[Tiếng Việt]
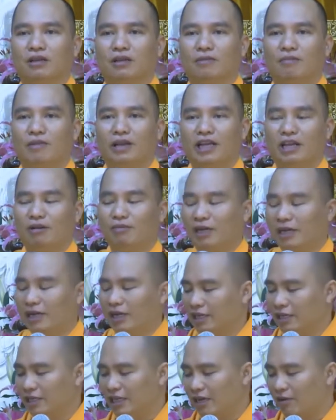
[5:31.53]
mà nếu mà
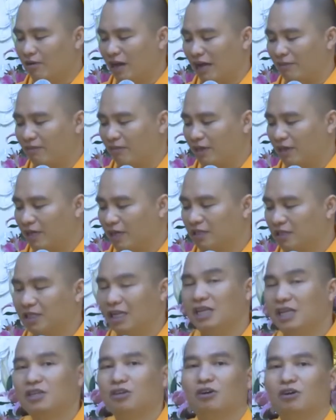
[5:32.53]
đến cái giai đoạn mà gần
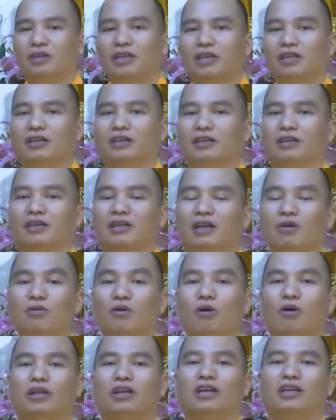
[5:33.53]
sinh rồi mà ờ, không
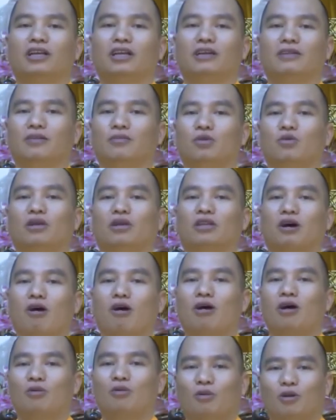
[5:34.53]
ngồi được nữa thì bụng nó
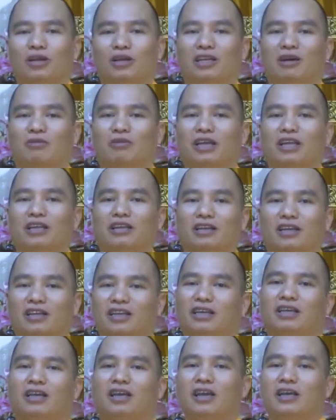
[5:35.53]
to không ngồi được đọc kinh nữa
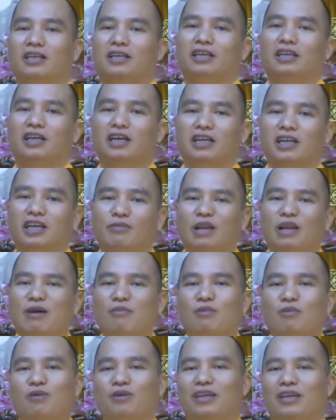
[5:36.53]
thì chỉ cần niệm
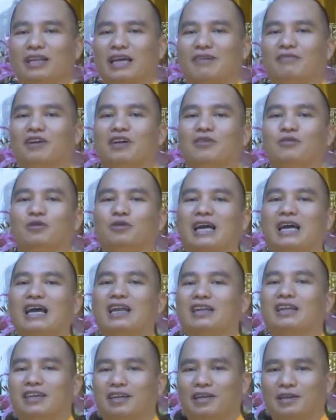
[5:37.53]
nam mô địa tạng vương bồ tát
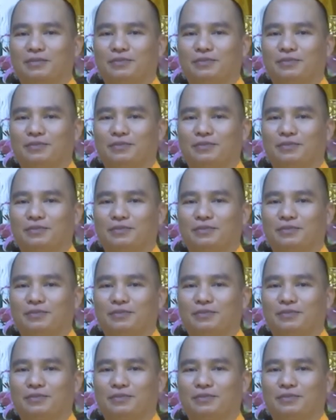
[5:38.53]
là được